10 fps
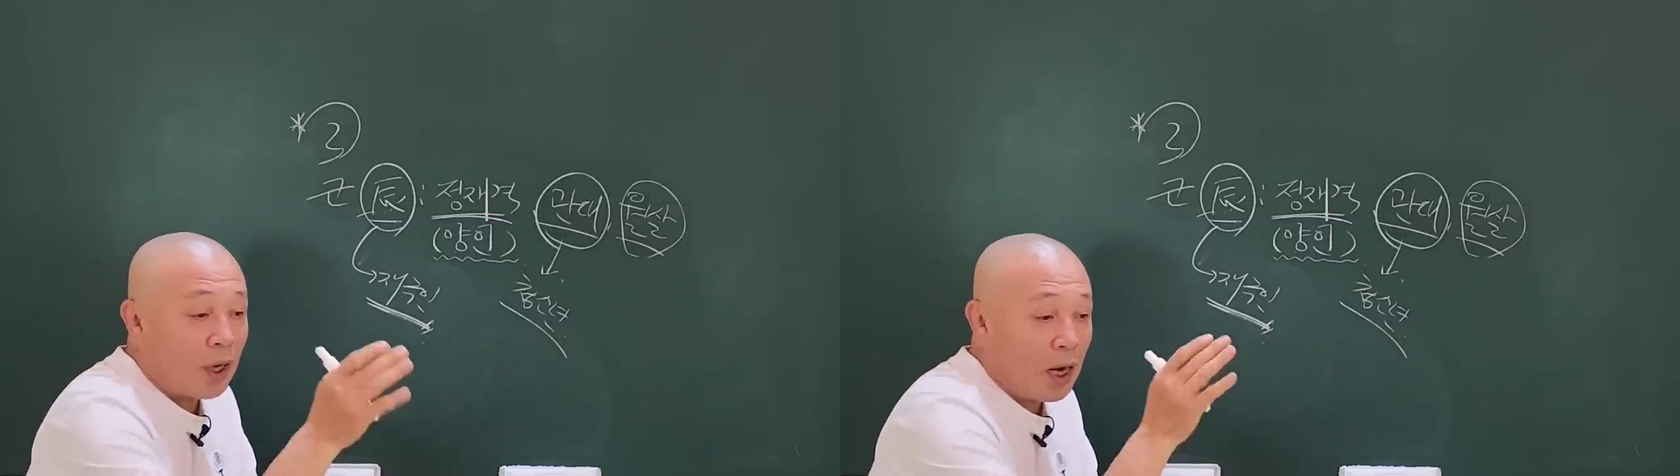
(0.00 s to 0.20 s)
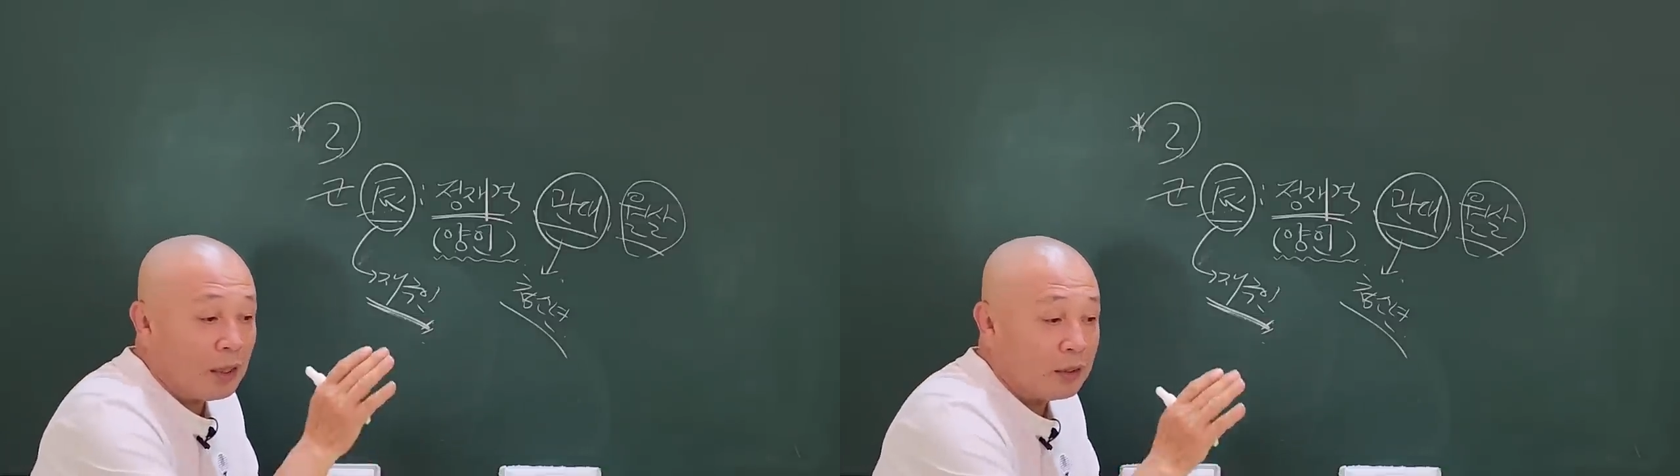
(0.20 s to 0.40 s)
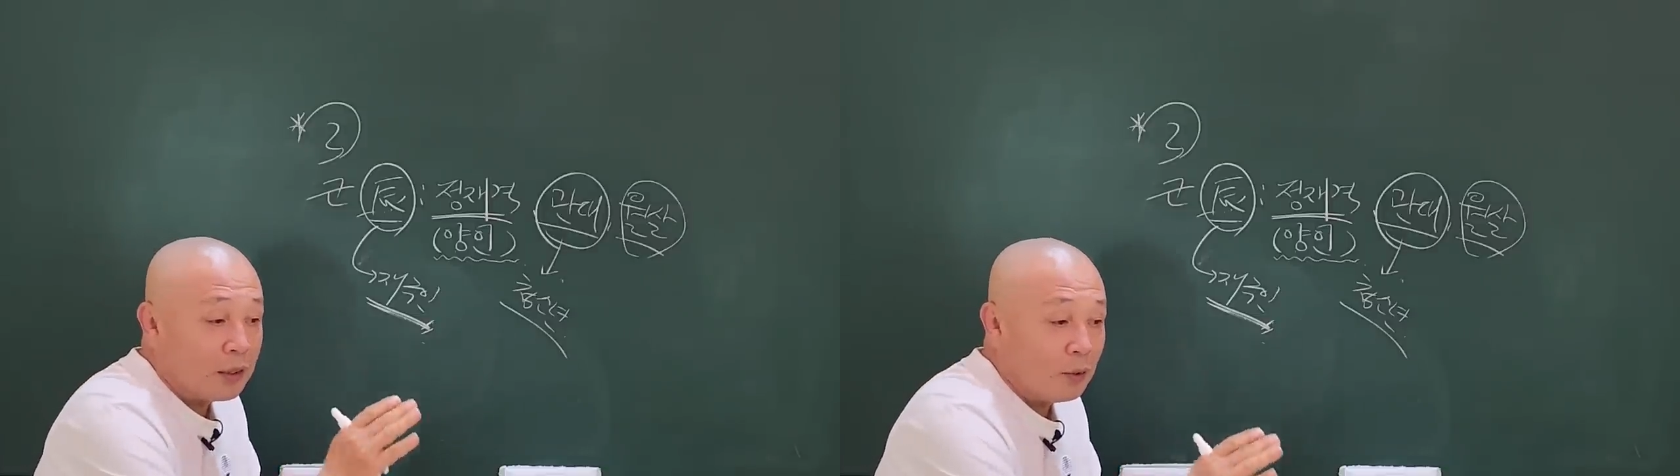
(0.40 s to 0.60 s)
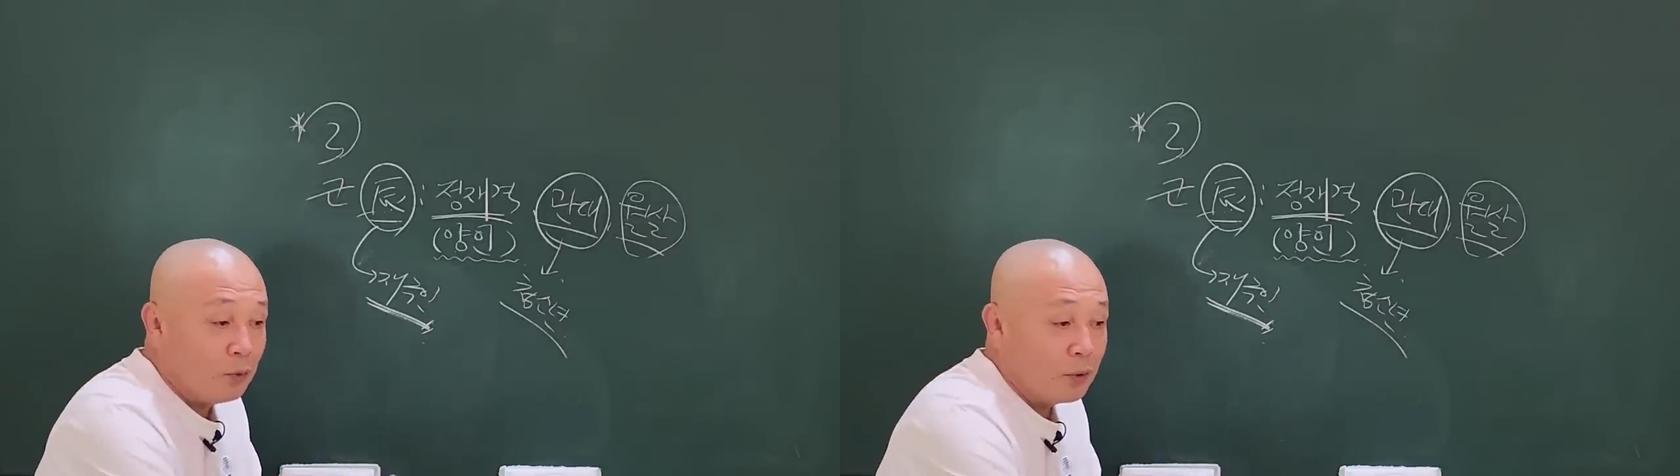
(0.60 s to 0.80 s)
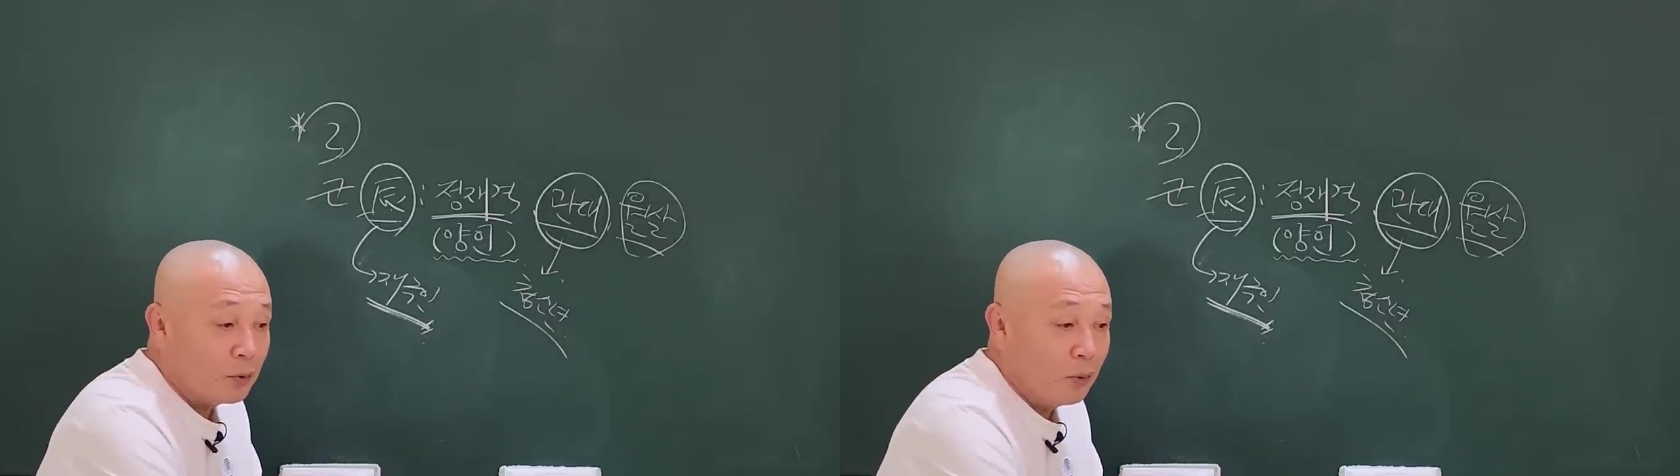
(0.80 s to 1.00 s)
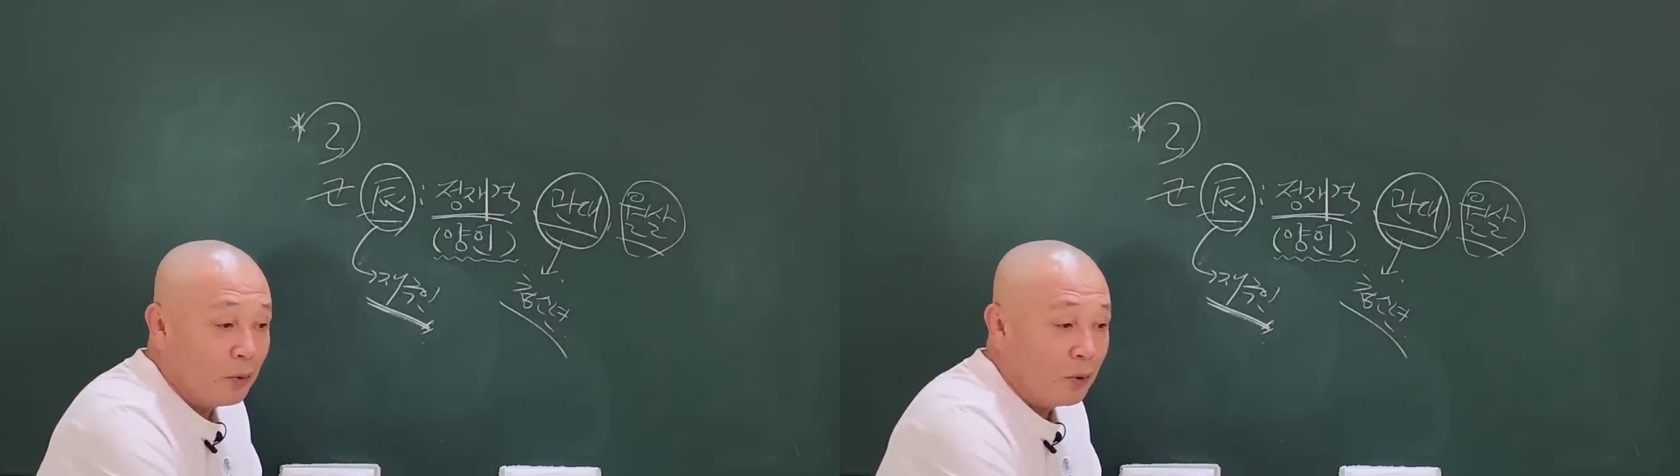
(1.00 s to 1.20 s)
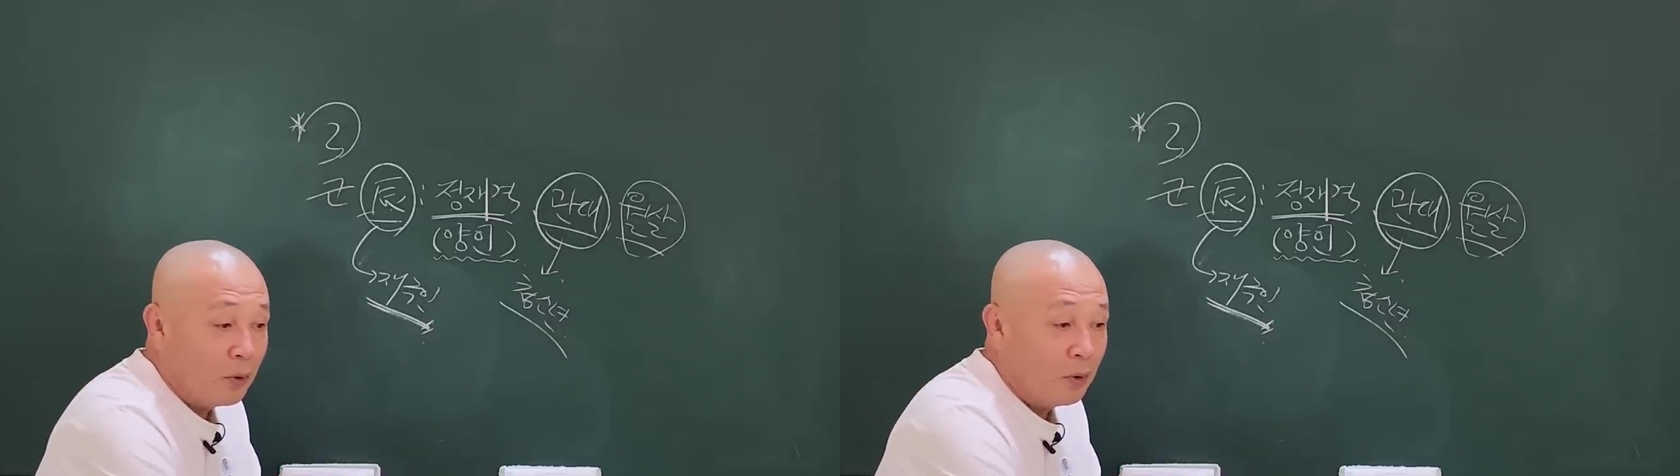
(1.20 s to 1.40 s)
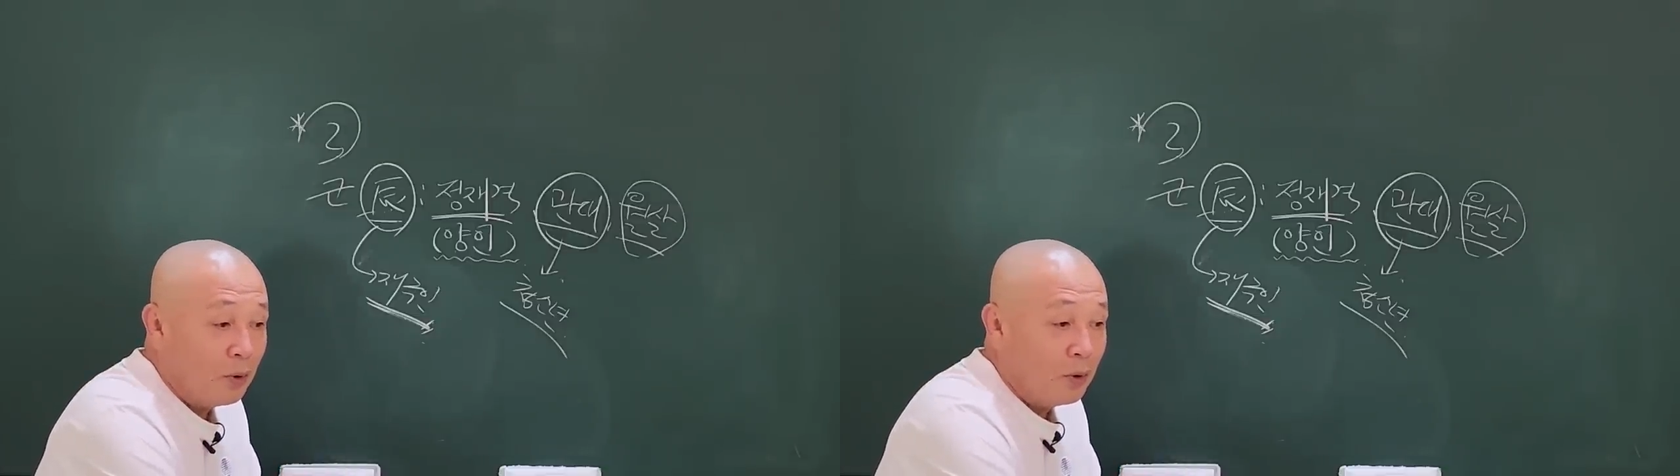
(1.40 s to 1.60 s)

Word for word: 갈 때도 있고